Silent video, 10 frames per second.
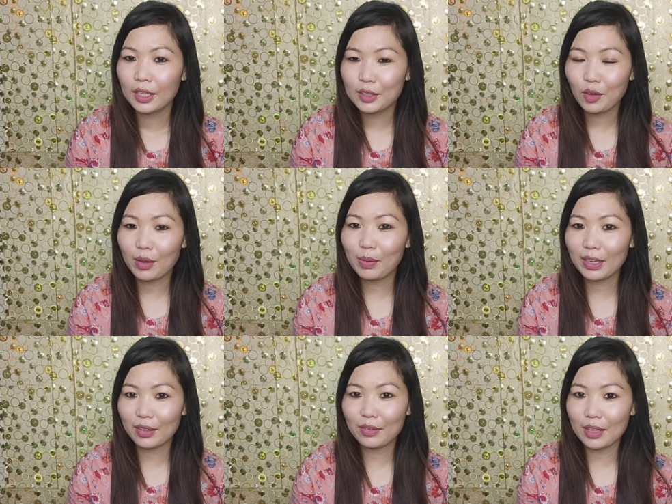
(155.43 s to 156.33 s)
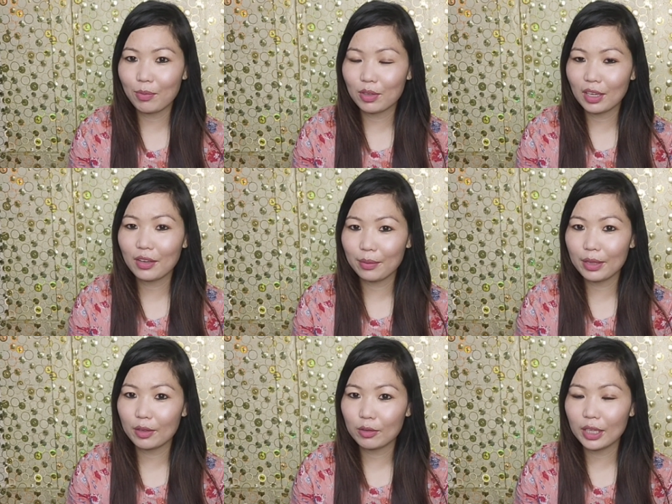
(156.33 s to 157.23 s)
इसको अप्लाई करने के बाद आपको दाग
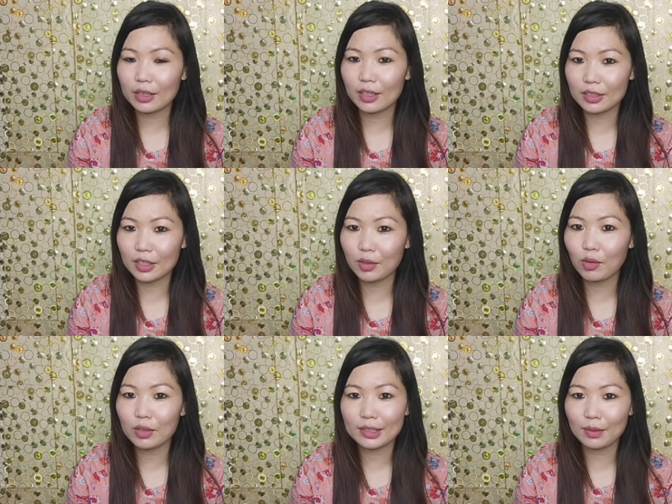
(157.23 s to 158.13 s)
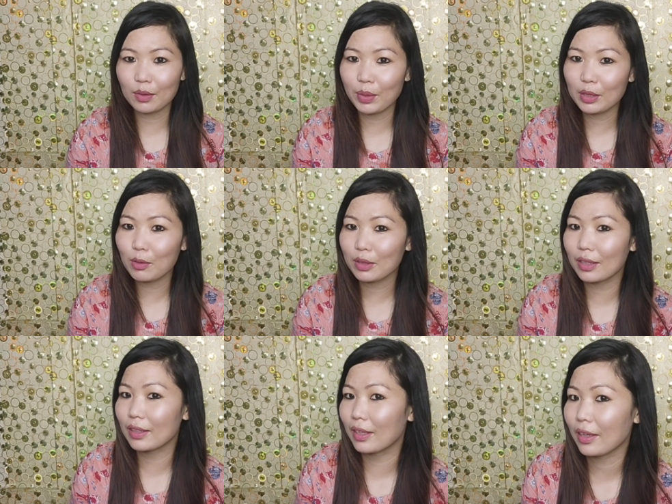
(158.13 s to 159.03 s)
इवेंट टोन देते हैं स्किन को और इसका मेथ लुक
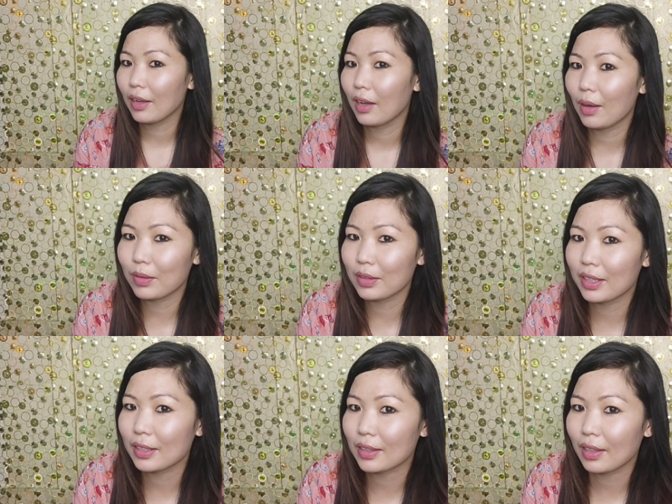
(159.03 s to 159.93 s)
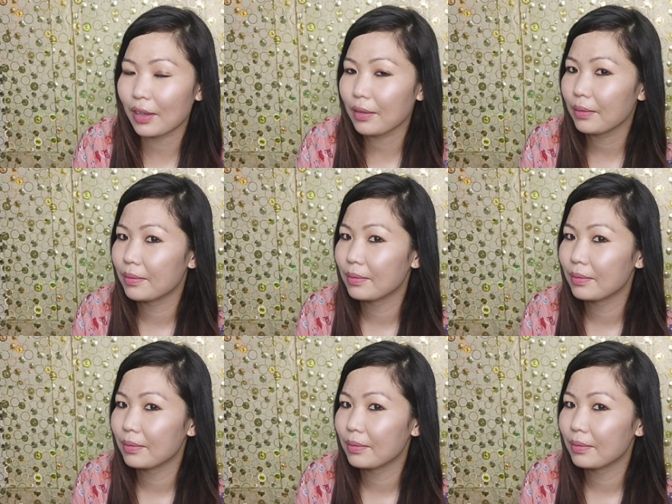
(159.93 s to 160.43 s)
देते हैं आप लोग देख सकते हैं